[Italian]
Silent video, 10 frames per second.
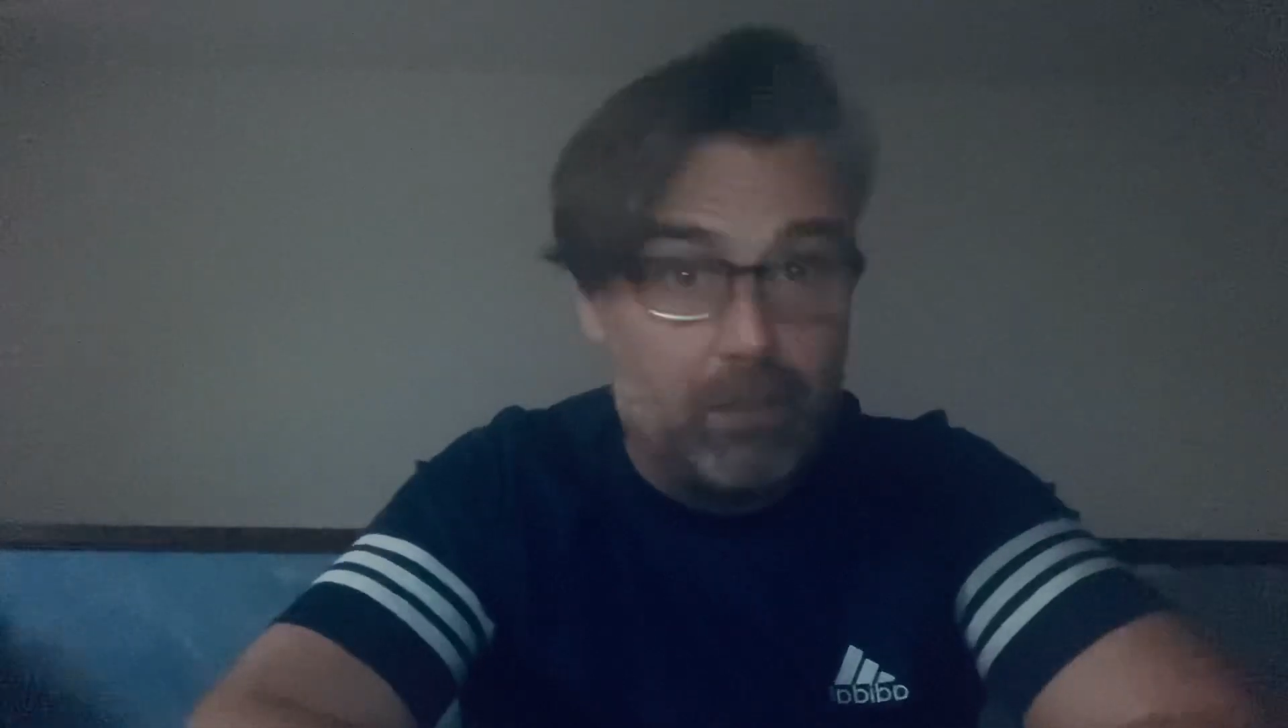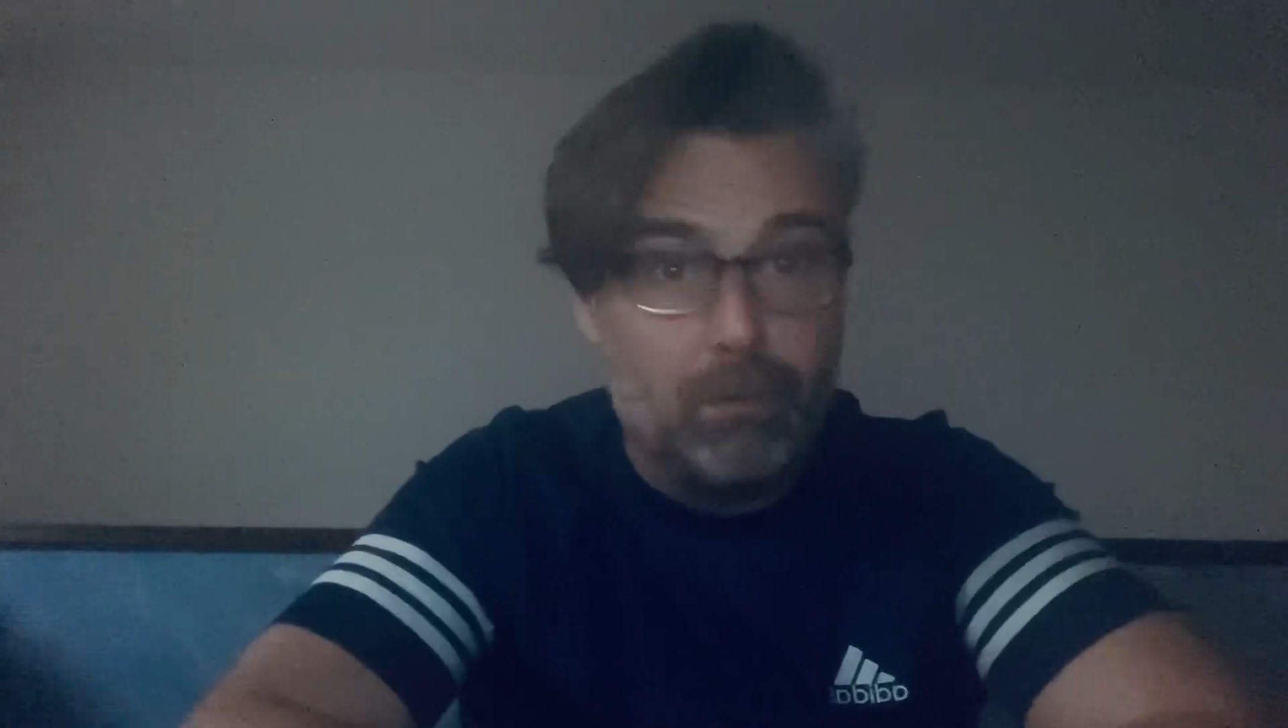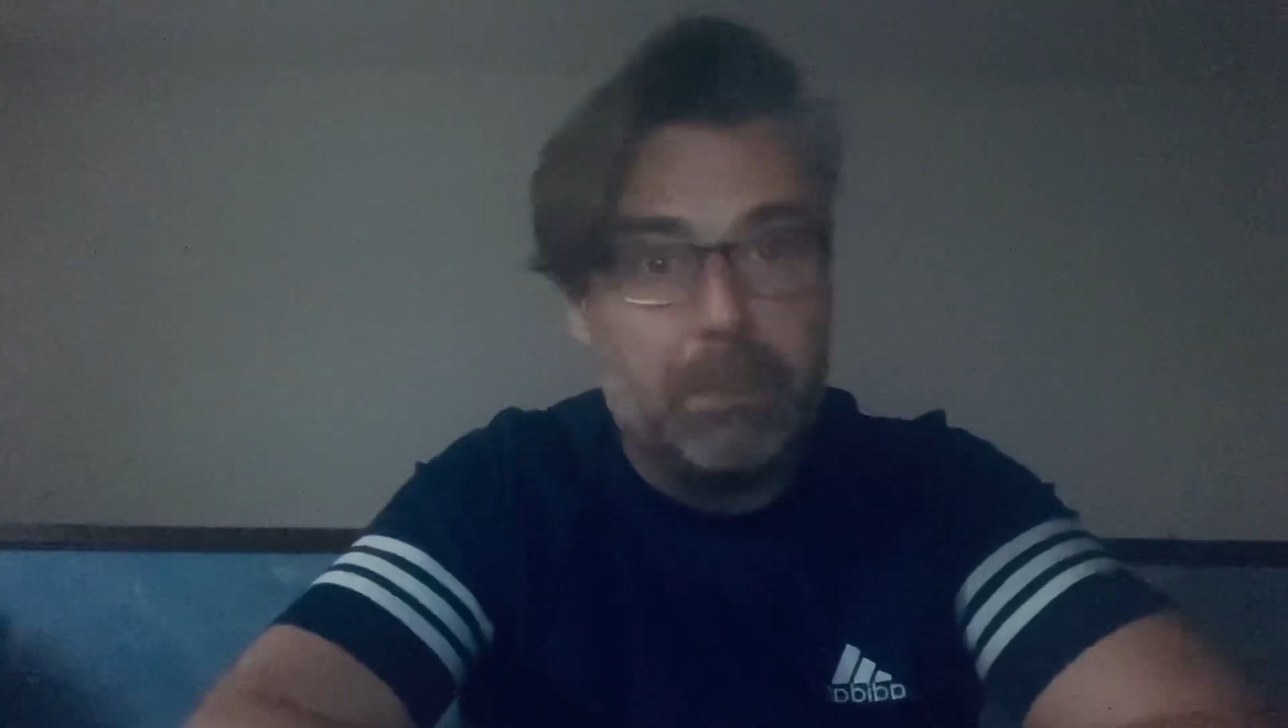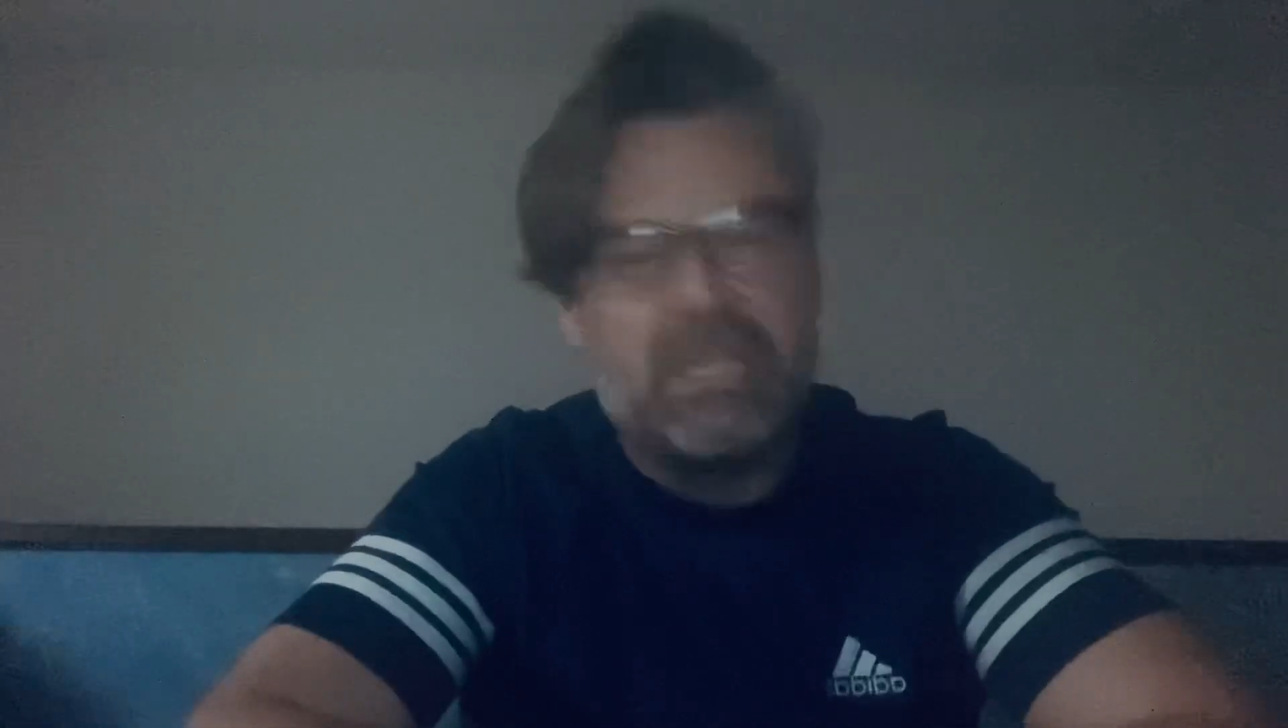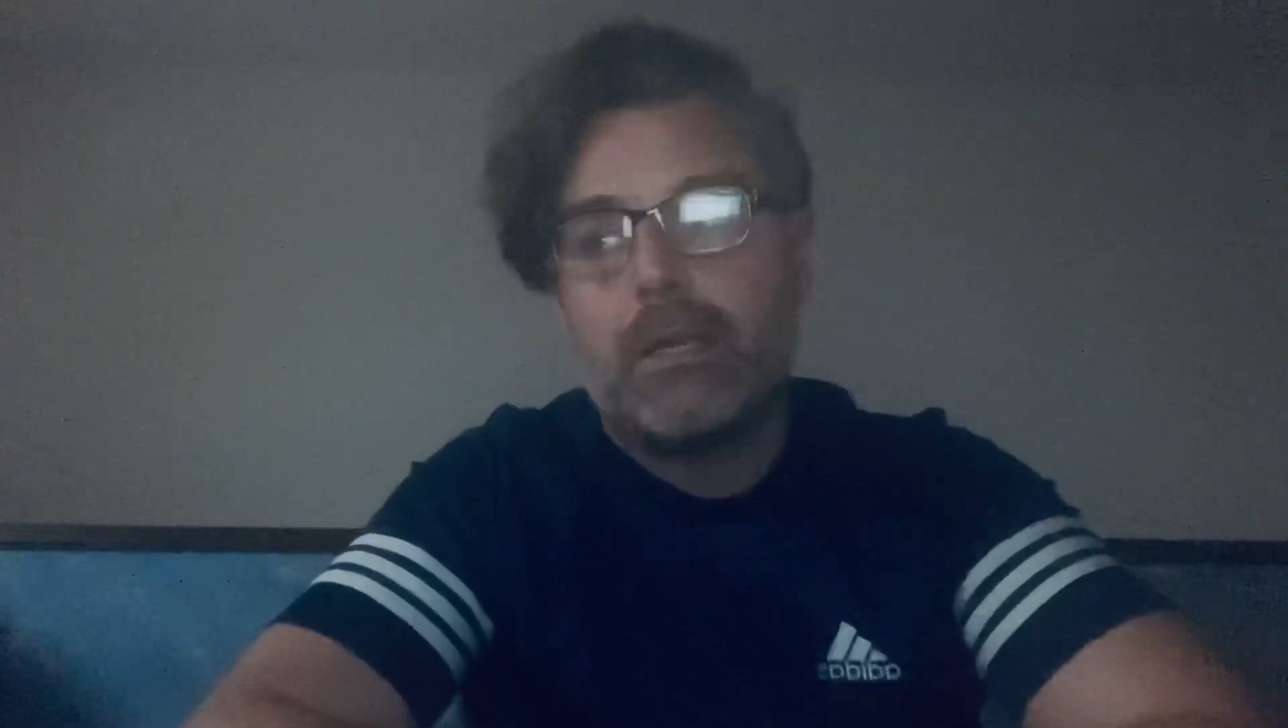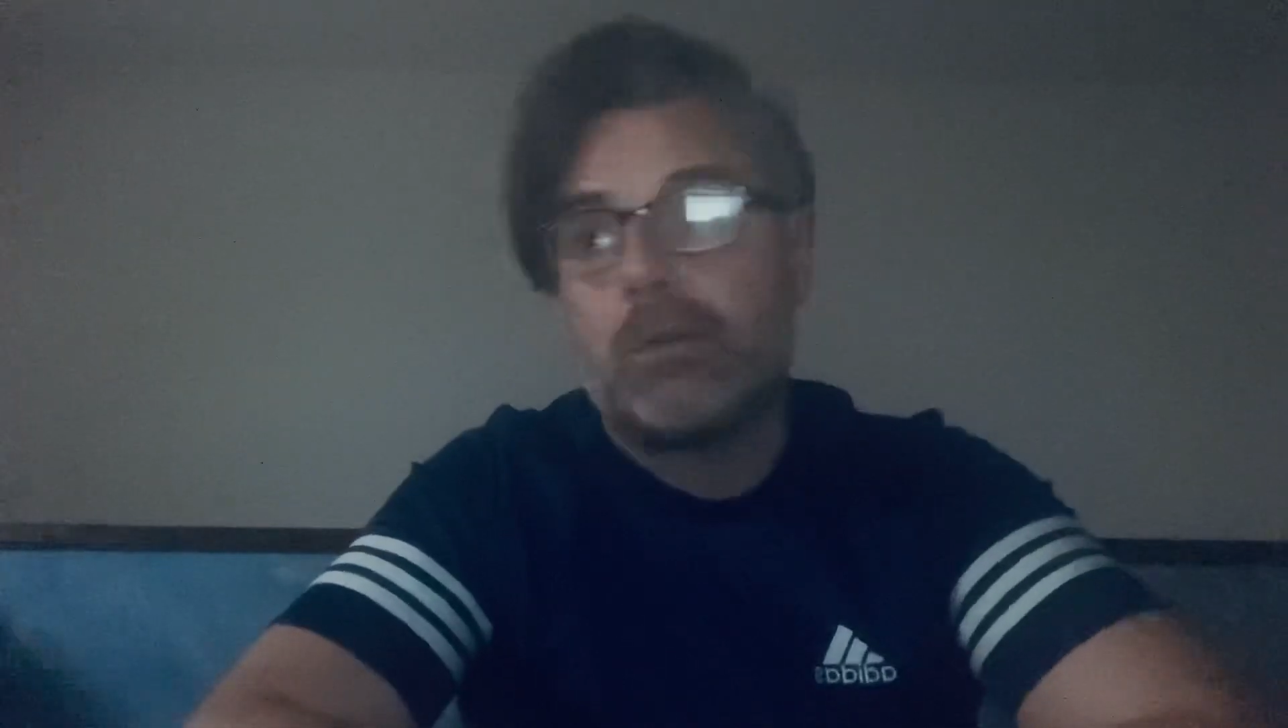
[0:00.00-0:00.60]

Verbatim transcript: combinare